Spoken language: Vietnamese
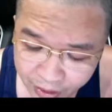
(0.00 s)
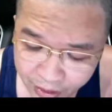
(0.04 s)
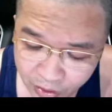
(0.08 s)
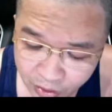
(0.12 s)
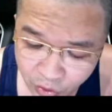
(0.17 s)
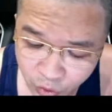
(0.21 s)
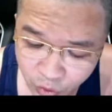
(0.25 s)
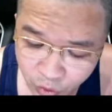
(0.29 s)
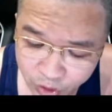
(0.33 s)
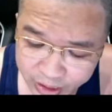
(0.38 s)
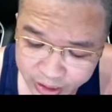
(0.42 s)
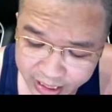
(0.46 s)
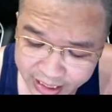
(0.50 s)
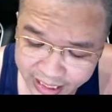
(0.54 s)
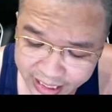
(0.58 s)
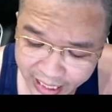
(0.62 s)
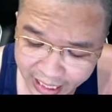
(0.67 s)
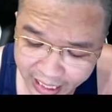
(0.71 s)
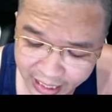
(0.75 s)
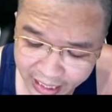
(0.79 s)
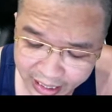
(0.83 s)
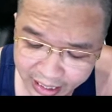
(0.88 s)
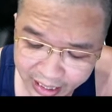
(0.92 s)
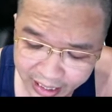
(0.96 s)
Tôi chia
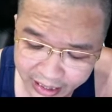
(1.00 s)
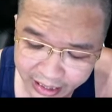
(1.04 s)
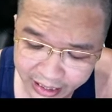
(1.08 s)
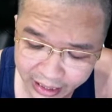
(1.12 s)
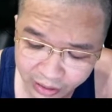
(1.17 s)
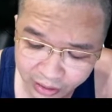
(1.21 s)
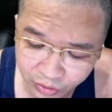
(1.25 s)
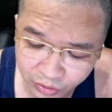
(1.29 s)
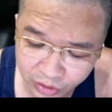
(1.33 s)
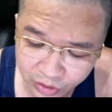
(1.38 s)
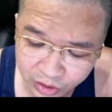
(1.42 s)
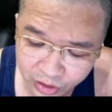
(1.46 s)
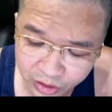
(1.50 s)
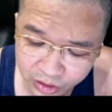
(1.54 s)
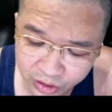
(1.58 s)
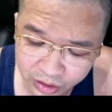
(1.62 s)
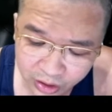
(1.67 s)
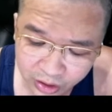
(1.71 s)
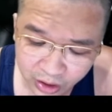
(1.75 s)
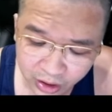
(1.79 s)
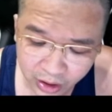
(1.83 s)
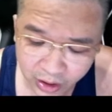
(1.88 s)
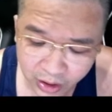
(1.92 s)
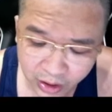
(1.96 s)
sẻ để nhà đầu tư
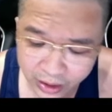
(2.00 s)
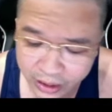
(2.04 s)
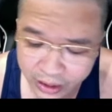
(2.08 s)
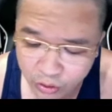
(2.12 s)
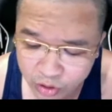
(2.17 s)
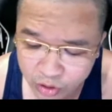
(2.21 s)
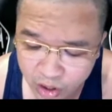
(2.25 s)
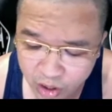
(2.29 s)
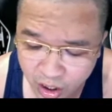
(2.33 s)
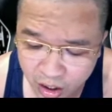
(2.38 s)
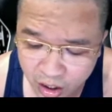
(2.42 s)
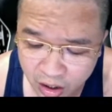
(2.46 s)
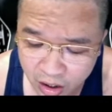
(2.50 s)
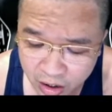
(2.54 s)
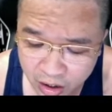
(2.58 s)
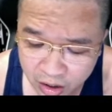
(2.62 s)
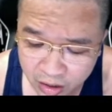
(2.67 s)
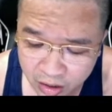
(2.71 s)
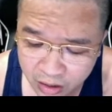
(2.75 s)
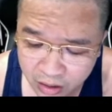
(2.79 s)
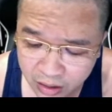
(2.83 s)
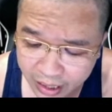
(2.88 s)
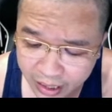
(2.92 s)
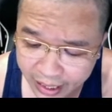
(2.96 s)
hiểu rõ,
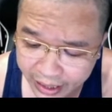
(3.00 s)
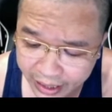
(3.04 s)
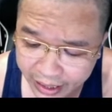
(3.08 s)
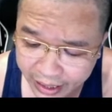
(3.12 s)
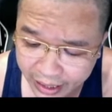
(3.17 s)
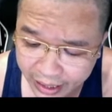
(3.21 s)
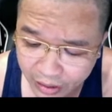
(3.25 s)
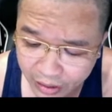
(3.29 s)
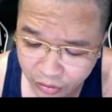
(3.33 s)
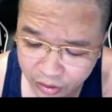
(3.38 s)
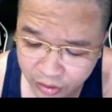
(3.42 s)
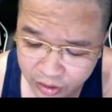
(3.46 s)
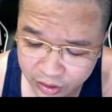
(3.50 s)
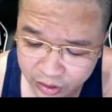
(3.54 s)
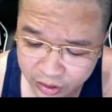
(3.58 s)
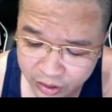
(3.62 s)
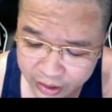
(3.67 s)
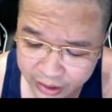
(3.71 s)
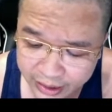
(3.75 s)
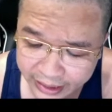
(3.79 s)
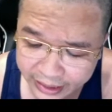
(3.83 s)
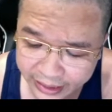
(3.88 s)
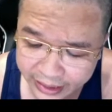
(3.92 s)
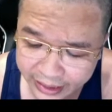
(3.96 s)
để nhà đầu tư
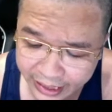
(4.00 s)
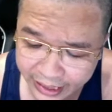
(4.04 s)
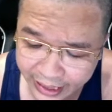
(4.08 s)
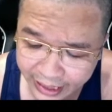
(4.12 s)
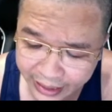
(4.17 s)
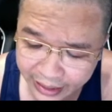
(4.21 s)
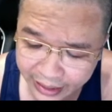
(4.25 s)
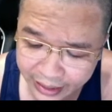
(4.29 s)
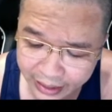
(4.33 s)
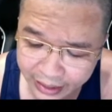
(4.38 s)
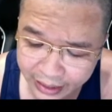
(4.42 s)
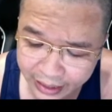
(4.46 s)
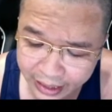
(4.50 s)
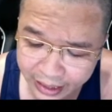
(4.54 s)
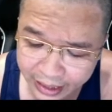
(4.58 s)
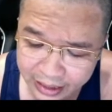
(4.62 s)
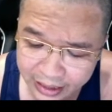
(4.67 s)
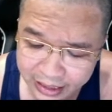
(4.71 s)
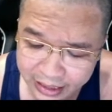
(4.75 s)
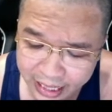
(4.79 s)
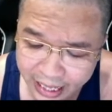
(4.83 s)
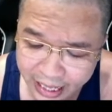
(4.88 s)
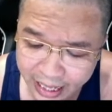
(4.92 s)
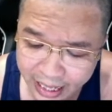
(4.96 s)
nhìn nhận, đánh
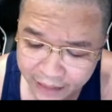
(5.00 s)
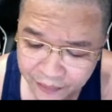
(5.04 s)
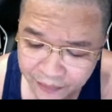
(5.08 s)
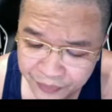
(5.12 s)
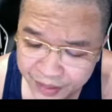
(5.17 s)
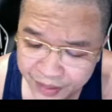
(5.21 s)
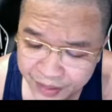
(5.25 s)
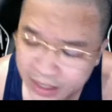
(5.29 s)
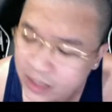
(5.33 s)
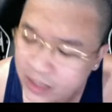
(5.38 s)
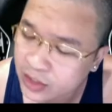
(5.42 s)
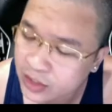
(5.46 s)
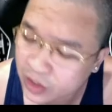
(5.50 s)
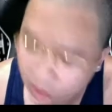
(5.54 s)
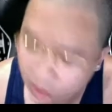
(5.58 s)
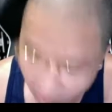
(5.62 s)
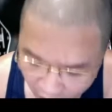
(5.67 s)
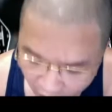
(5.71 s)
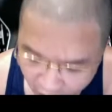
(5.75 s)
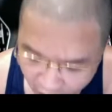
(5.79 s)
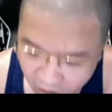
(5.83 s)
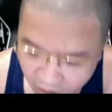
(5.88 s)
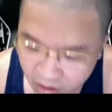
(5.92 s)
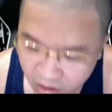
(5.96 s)
giá
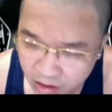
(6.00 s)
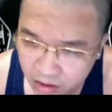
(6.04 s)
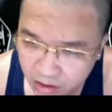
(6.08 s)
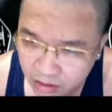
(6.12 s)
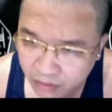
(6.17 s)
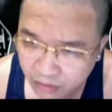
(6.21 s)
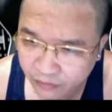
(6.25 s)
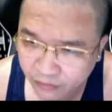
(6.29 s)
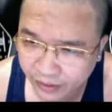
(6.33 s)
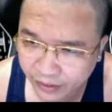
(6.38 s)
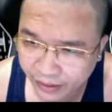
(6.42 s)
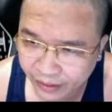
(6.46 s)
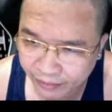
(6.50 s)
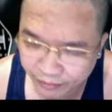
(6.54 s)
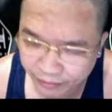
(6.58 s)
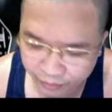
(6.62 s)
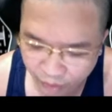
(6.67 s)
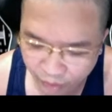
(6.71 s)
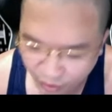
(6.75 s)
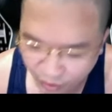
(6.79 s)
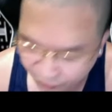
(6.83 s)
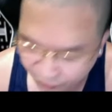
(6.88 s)
rõ về mọi